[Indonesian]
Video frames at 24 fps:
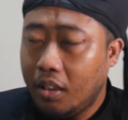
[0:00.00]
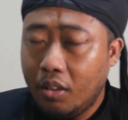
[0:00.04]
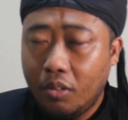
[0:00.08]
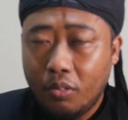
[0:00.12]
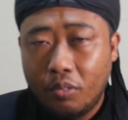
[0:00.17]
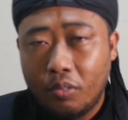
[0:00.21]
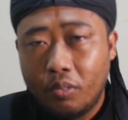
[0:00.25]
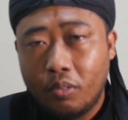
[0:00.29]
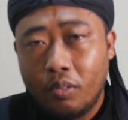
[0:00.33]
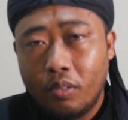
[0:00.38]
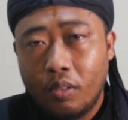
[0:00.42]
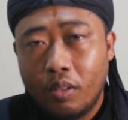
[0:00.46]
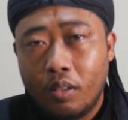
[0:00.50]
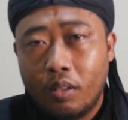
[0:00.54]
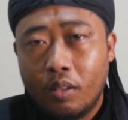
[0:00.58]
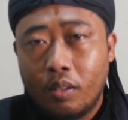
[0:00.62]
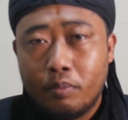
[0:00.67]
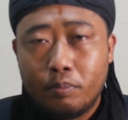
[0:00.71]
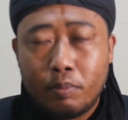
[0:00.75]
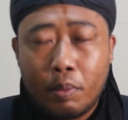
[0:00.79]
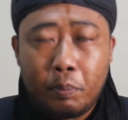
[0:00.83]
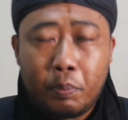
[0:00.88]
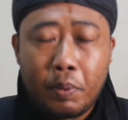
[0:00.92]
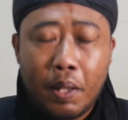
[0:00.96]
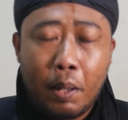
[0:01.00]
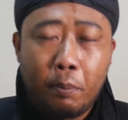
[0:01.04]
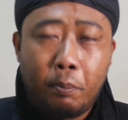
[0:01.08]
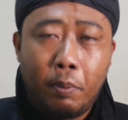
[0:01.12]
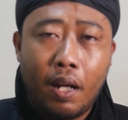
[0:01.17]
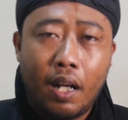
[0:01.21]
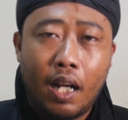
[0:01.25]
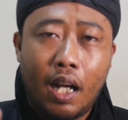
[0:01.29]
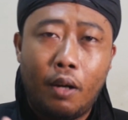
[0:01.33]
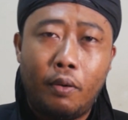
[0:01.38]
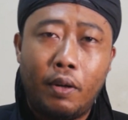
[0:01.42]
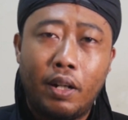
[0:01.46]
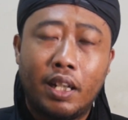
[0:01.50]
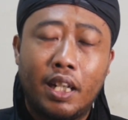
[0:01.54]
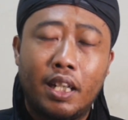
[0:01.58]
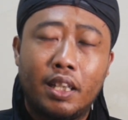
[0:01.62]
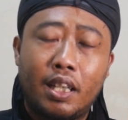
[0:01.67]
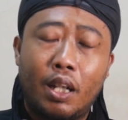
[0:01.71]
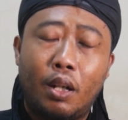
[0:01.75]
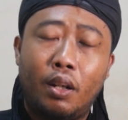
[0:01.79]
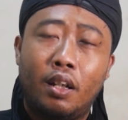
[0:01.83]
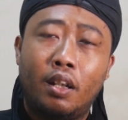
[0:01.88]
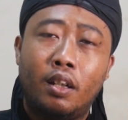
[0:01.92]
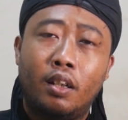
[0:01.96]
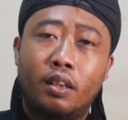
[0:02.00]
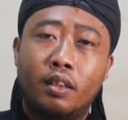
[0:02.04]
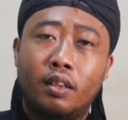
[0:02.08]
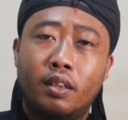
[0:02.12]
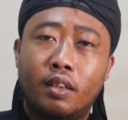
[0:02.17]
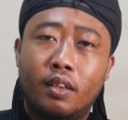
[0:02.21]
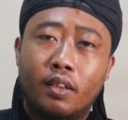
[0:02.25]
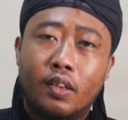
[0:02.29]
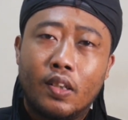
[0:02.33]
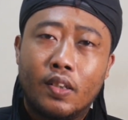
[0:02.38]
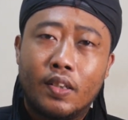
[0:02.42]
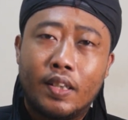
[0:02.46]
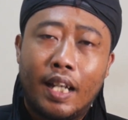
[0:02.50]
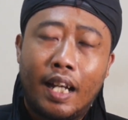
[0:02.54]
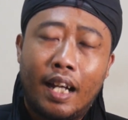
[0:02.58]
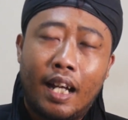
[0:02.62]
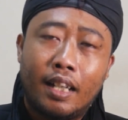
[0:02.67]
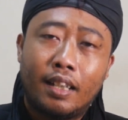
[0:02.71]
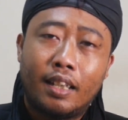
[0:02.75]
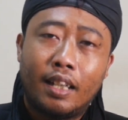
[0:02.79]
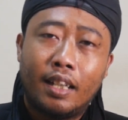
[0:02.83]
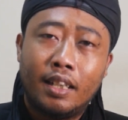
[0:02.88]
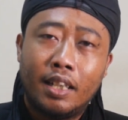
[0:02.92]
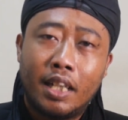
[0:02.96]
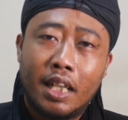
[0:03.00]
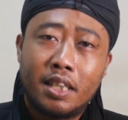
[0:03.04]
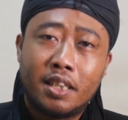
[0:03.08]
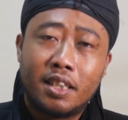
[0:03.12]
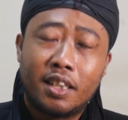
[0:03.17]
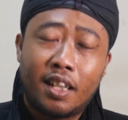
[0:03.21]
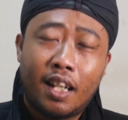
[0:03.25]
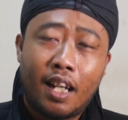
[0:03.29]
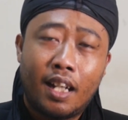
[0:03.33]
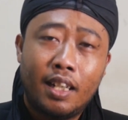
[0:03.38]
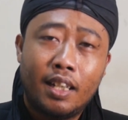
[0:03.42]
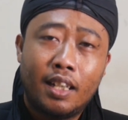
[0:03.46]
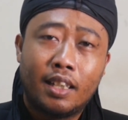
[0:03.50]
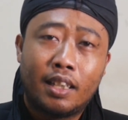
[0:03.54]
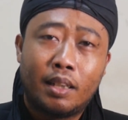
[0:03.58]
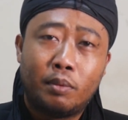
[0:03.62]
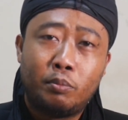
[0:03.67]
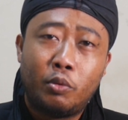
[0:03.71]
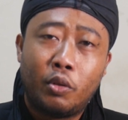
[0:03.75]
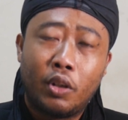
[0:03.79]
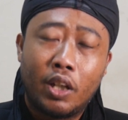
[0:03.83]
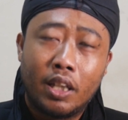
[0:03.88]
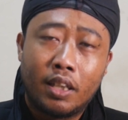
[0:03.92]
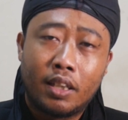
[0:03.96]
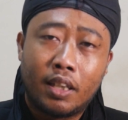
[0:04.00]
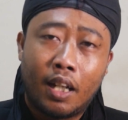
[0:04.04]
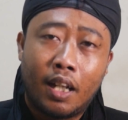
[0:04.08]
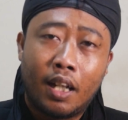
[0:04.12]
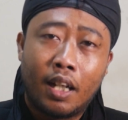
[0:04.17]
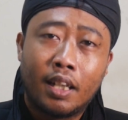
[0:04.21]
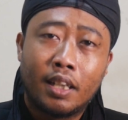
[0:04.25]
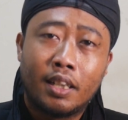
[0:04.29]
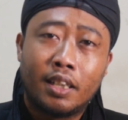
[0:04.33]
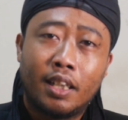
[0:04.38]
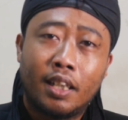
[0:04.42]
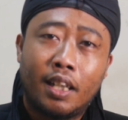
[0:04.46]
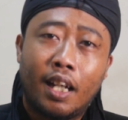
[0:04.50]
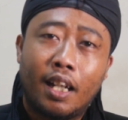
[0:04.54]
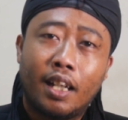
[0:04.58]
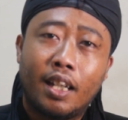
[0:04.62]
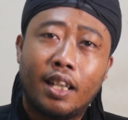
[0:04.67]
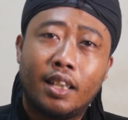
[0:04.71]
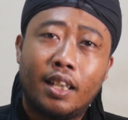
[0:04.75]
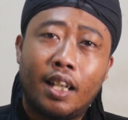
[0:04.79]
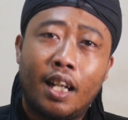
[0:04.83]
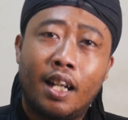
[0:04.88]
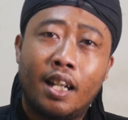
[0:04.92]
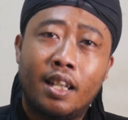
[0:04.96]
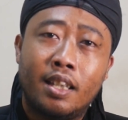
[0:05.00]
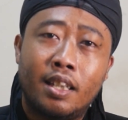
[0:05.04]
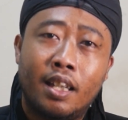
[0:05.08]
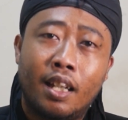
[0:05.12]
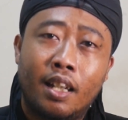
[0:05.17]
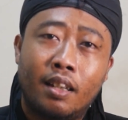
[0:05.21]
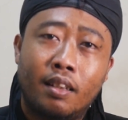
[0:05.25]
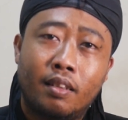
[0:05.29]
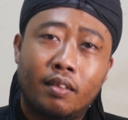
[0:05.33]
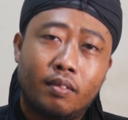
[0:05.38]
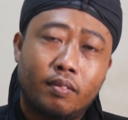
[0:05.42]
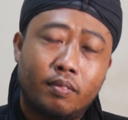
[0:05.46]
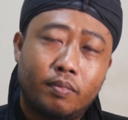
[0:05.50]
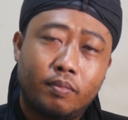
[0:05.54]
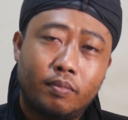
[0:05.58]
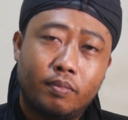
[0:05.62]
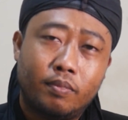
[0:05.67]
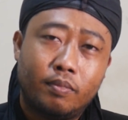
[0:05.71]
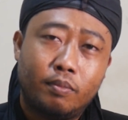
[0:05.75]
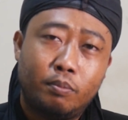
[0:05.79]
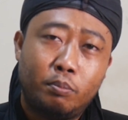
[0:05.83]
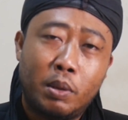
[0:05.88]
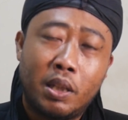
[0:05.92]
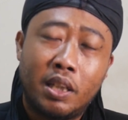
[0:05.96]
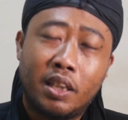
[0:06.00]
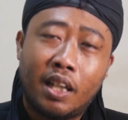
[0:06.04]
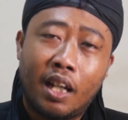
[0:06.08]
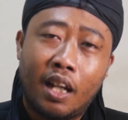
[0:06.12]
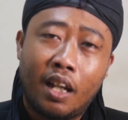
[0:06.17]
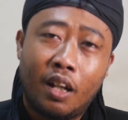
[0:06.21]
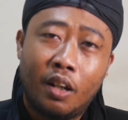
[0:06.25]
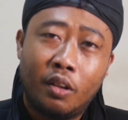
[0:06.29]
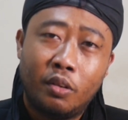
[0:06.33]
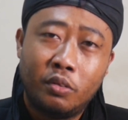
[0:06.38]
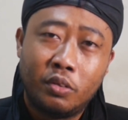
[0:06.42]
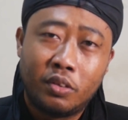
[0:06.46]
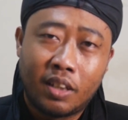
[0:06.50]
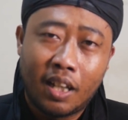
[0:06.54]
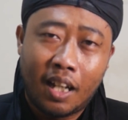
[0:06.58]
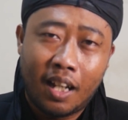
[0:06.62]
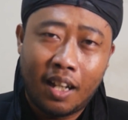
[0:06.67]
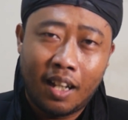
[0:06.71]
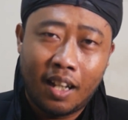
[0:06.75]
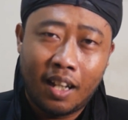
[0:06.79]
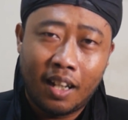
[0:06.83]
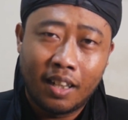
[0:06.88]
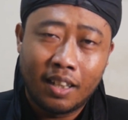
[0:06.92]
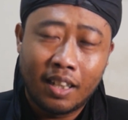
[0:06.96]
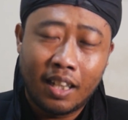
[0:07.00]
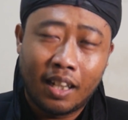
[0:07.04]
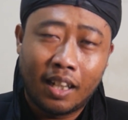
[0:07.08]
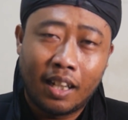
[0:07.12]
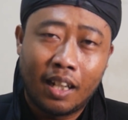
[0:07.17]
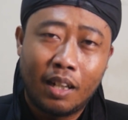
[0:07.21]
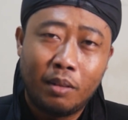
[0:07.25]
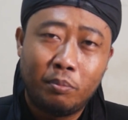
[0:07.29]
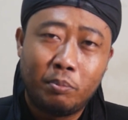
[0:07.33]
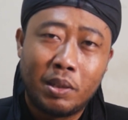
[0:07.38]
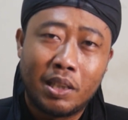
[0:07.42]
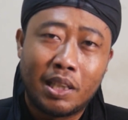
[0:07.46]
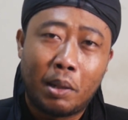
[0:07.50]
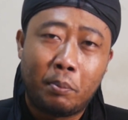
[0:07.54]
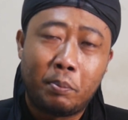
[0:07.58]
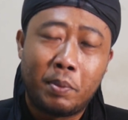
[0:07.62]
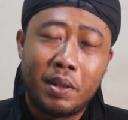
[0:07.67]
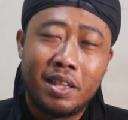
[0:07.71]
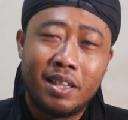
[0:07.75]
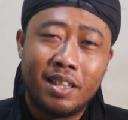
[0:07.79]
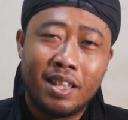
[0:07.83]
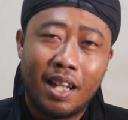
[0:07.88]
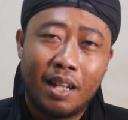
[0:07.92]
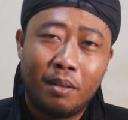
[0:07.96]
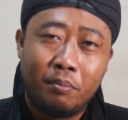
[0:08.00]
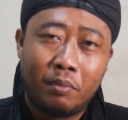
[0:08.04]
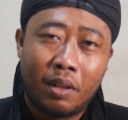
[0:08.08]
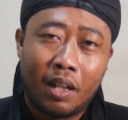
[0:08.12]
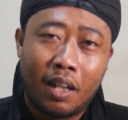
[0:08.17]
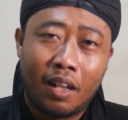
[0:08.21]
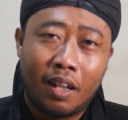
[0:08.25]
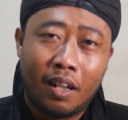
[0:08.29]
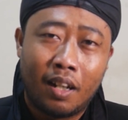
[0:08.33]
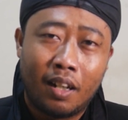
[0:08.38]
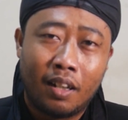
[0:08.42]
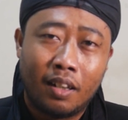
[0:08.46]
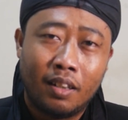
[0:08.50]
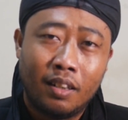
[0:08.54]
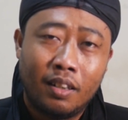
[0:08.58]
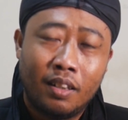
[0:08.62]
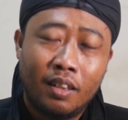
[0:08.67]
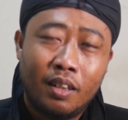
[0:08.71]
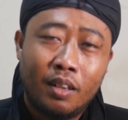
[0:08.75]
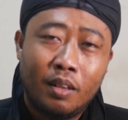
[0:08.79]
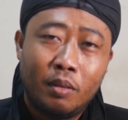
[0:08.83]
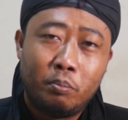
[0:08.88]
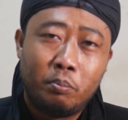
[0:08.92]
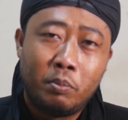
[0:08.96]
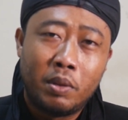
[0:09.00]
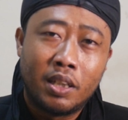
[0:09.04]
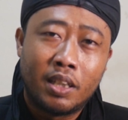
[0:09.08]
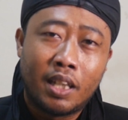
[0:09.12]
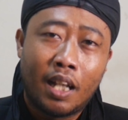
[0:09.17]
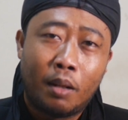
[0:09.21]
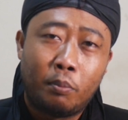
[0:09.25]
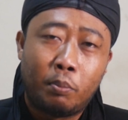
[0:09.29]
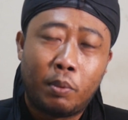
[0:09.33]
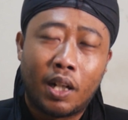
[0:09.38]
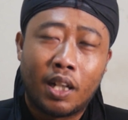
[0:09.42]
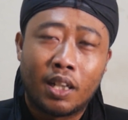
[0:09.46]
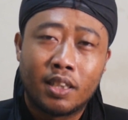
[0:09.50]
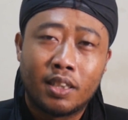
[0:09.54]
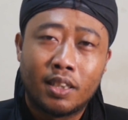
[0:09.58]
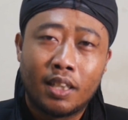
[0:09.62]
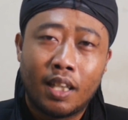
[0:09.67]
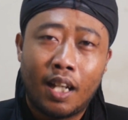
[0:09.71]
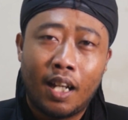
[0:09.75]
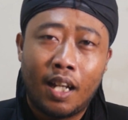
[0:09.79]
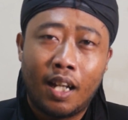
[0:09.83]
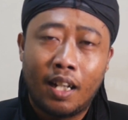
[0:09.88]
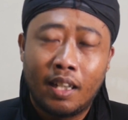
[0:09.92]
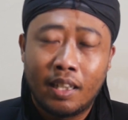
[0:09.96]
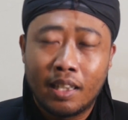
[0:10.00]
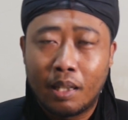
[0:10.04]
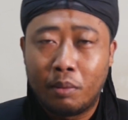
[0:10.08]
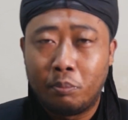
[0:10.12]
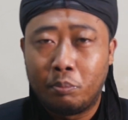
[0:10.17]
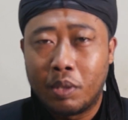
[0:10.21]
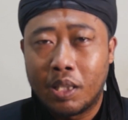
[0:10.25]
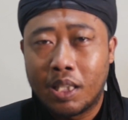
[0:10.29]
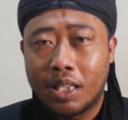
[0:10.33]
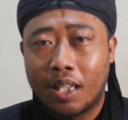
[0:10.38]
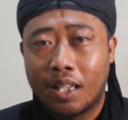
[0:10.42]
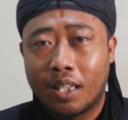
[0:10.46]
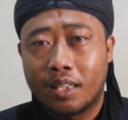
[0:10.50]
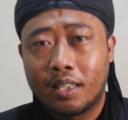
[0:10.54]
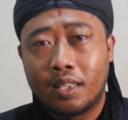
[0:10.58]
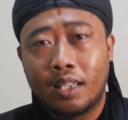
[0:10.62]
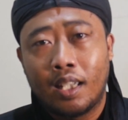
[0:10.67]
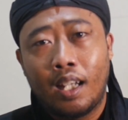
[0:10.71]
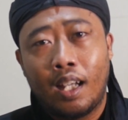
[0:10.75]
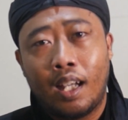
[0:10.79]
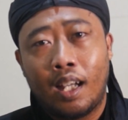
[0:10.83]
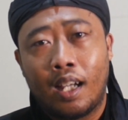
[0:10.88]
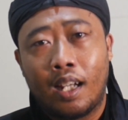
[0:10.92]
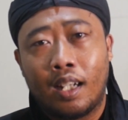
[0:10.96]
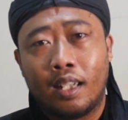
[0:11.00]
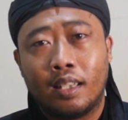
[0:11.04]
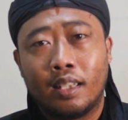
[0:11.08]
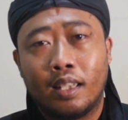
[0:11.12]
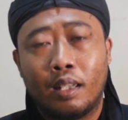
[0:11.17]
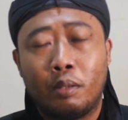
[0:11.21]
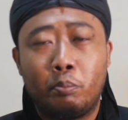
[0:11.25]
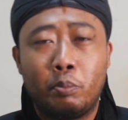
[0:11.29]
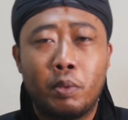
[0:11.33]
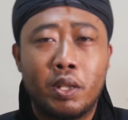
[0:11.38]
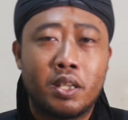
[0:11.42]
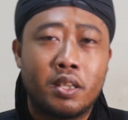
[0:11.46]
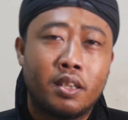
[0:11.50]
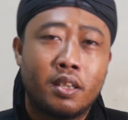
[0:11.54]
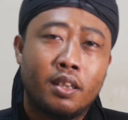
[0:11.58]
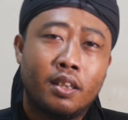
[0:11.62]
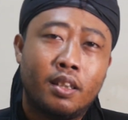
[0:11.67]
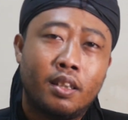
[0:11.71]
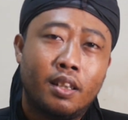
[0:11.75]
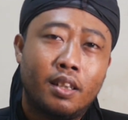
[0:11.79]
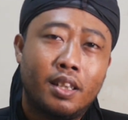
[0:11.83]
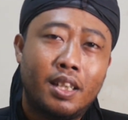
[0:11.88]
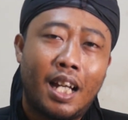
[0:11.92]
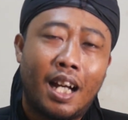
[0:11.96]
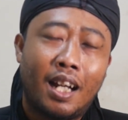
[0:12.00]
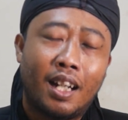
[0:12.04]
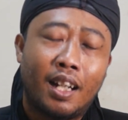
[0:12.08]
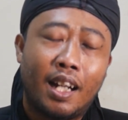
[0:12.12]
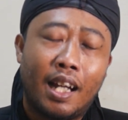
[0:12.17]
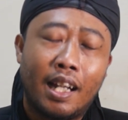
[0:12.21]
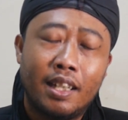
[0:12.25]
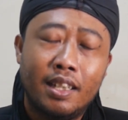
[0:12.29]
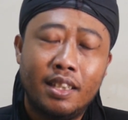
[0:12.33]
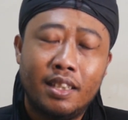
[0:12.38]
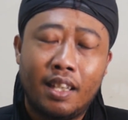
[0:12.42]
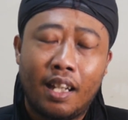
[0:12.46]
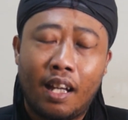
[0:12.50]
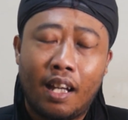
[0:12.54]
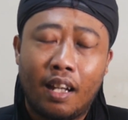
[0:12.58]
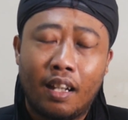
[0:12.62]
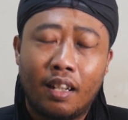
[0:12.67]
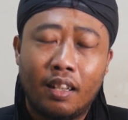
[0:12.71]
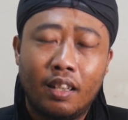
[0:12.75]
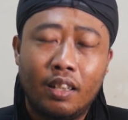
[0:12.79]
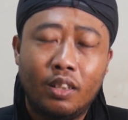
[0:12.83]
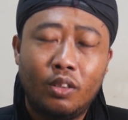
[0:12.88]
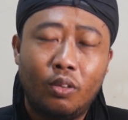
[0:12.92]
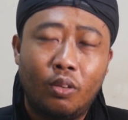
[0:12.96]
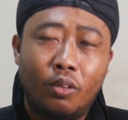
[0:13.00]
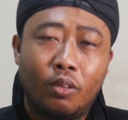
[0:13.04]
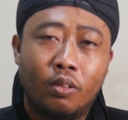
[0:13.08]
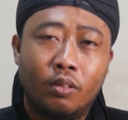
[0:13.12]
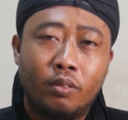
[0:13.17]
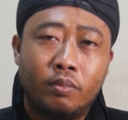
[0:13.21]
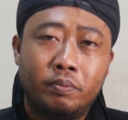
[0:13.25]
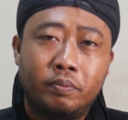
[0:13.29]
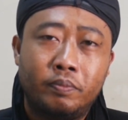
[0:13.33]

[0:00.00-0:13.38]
itu beberapa kawan kita sangat enggan sekali ketemu kita ketika kita hanya minta hutang ya kan minta pinjaman minta pekerjaan ngemis kerjaan ngemis yang lainnya itu loh